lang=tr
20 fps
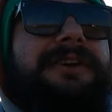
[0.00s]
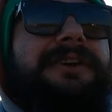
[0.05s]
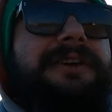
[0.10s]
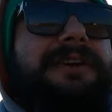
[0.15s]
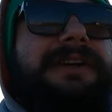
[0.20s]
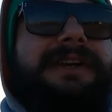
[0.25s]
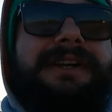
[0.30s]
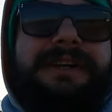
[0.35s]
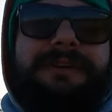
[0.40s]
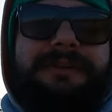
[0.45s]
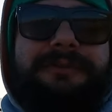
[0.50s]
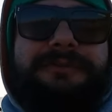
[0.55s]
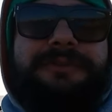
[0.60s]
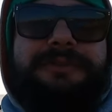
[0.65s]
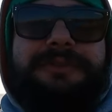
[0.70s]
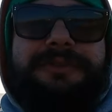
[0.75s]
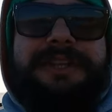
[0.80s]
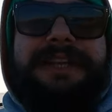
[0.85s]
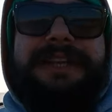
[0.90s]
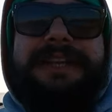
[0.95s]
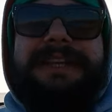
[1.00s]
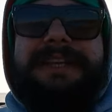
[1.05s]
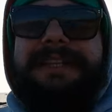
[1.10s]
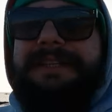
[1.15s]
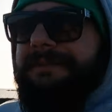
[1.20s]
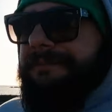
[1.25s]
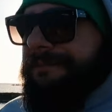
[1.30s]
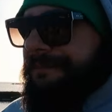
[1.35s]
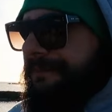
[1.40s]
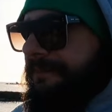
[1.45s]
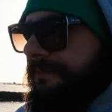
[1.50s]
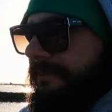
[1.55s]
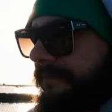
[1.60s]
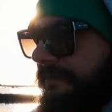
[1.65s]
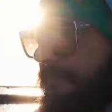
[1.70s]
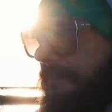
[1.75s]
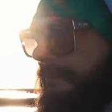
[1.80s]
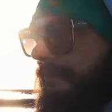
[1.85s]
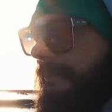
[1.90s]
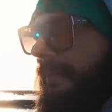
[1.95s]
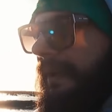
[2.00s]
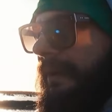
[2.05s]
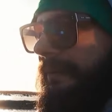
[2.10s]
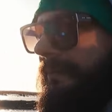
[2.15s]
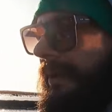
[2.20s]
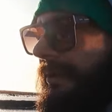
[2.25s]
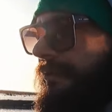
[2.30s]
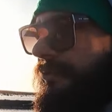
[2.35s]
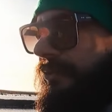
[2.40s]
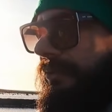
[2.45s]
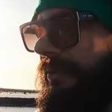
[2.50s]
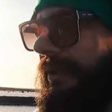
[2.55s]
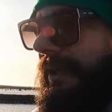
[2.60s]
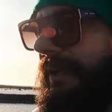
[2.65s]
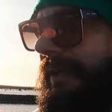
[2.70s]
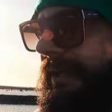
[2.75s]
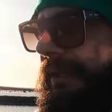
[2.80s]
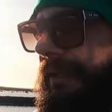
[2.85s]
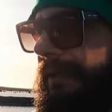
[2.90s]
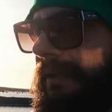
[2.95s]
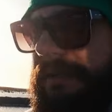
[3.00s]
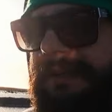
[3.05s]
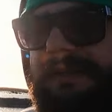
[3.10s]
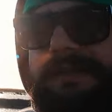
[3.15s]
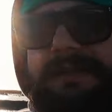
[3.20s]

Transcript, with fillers: yok bununla ilgili. Mevzuyla ilgili.